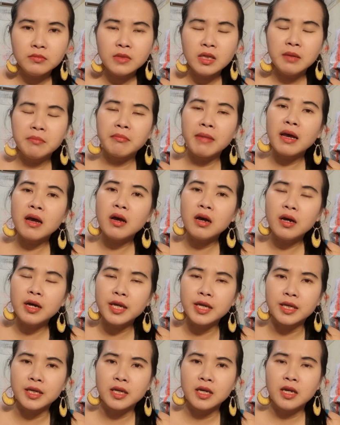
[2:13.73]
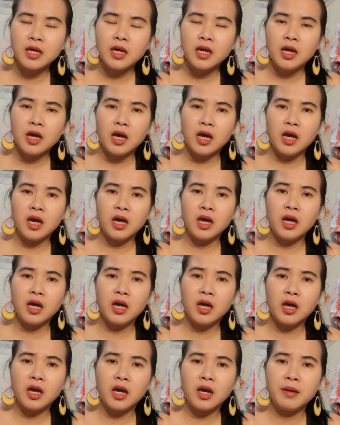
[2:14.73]
má ơi
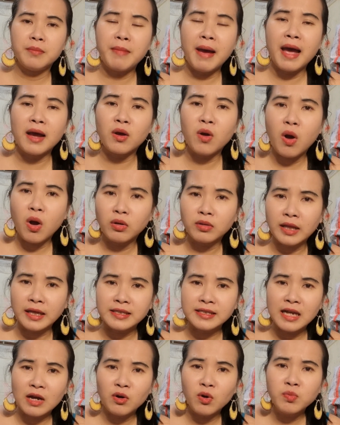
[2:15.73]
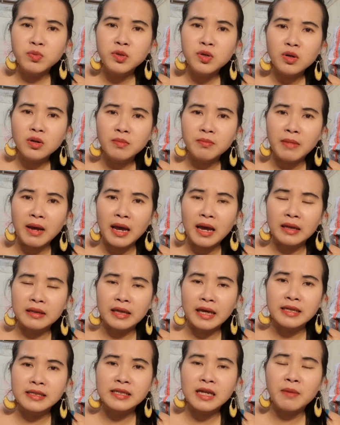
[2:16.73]
à, ba con tại sao lúc trước mà
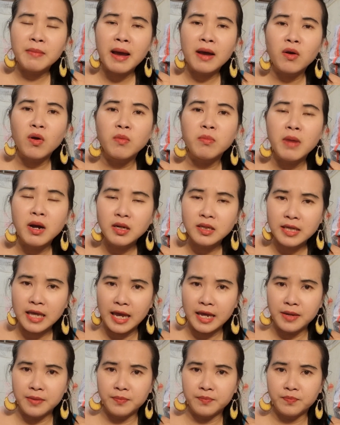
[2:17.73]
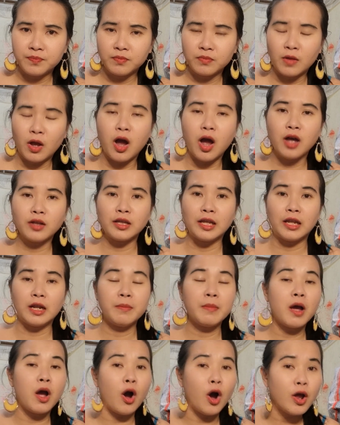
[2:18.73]
tại sao ba con mất vậy đó thì nó
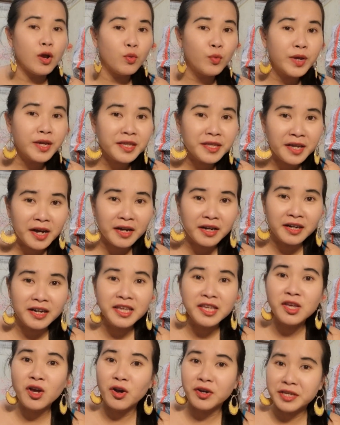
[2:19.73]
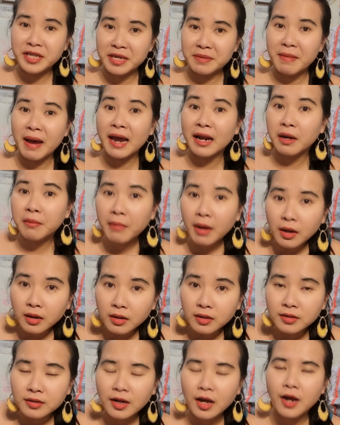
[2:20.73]
mới hỏi nguyên nhân lý do gì ba nó mất
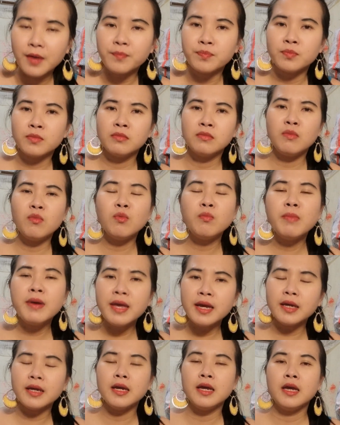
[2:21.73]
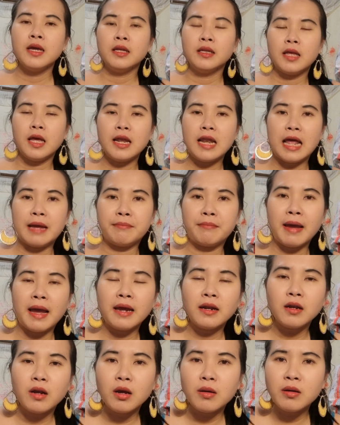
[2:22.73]
đó nó muốn biết thế là má
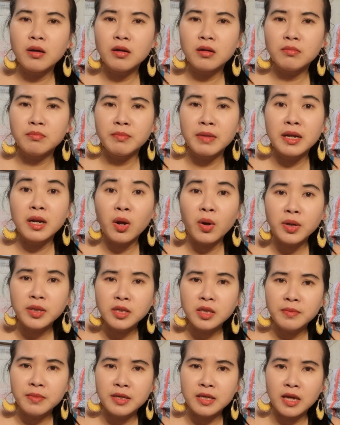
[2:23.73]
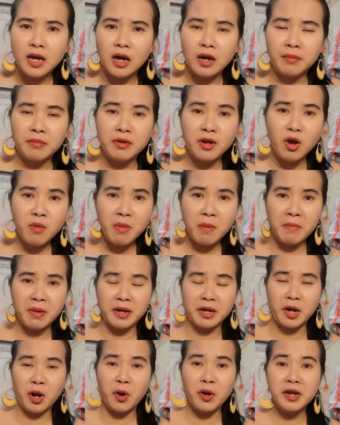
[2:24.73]
nó mới nói chứ bây giờ nếu mà
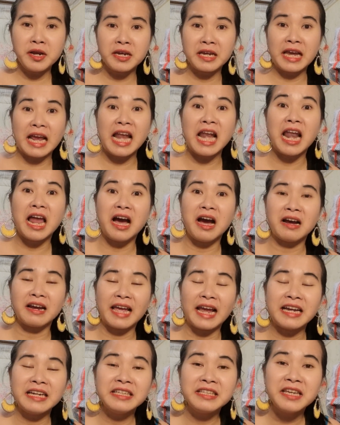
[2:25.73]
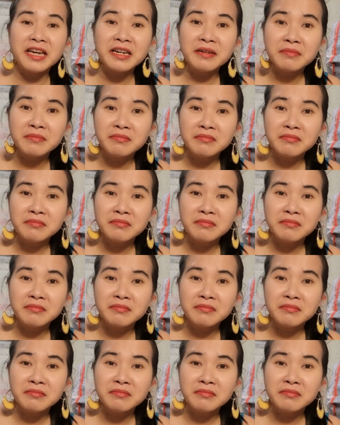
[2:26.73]
mình nói cái lờ cắn chết